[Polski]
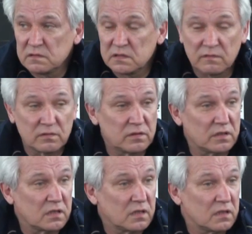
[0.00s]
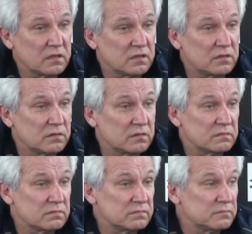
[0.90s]
zawodnika i to
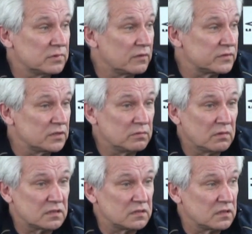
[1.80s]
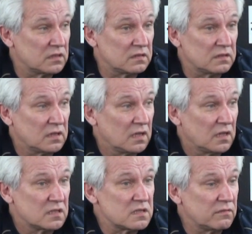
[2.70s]
było w sytuacji, kiedy
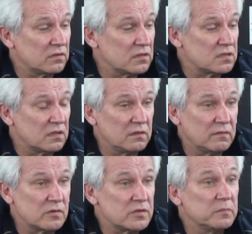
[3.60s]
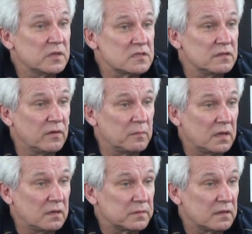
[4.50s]
zawodnik znajdował się między
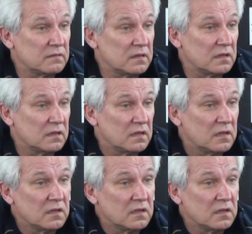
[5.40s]
dwoma, prawda?